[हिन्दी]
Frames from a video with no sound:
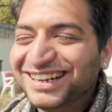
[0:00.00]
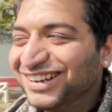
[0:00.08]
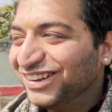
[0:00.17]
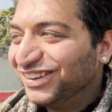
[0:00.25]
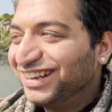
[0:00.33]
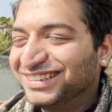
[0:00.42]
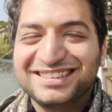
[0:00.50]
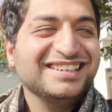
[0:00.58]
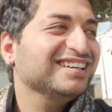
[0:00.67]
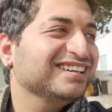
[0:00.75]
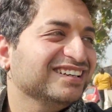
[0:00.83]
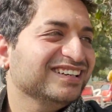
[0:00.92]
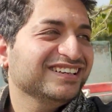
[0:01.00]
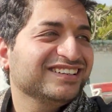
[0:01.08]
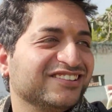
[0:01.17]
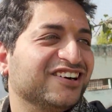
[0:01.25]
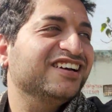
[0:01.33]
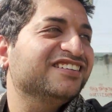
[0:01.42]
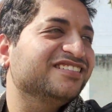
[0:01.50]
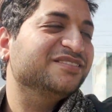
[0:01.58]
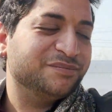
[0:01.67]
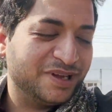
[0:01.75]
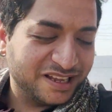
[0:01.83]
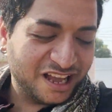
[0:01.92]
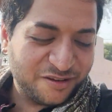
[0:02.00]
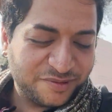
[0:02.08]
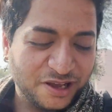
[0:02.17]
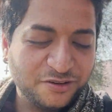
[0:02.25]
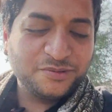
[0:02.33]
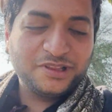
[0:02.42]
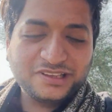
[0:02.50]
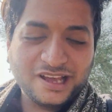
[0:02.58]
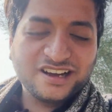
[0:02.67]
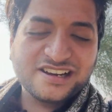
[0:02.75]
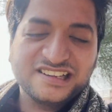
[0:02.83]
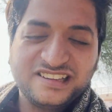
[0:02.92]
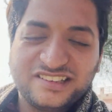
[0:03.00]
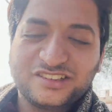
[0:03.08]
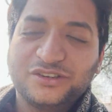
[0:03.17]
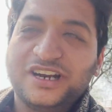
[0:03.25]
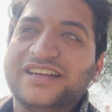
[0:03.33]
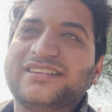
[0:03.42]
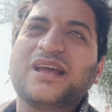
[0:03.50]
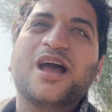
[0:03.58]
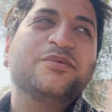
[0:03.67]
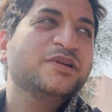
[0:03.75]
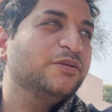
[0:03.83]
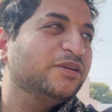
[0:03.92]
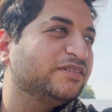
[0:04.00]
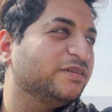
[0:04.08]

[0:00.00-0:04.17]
कोई बात ना तो भाई मैं यहाँ पे आया हूँ मतलब यहाँ का कल्चर थोड़ा ऐसा है यहाँ पे ना मेरे